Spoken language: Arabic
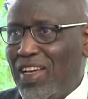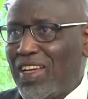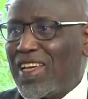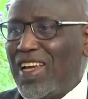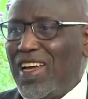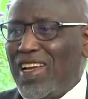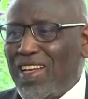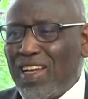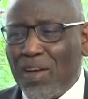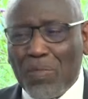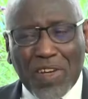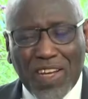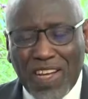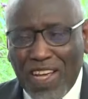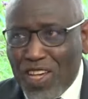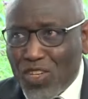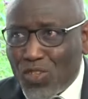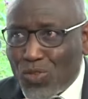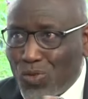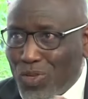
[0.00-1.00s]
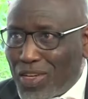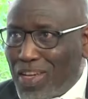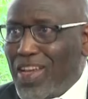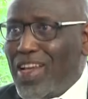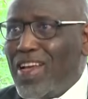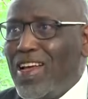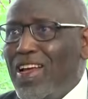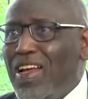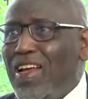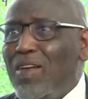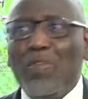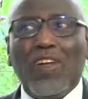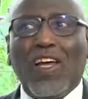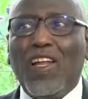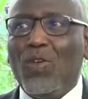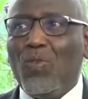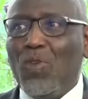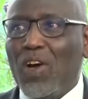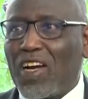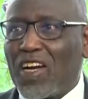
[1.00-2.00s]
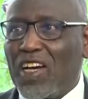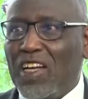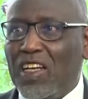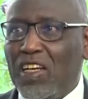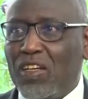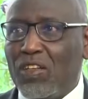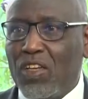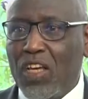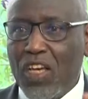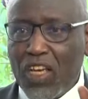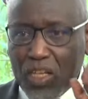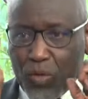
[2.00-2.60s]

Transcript: كانهم ينعزلوا كامل على الواقع يعني لا.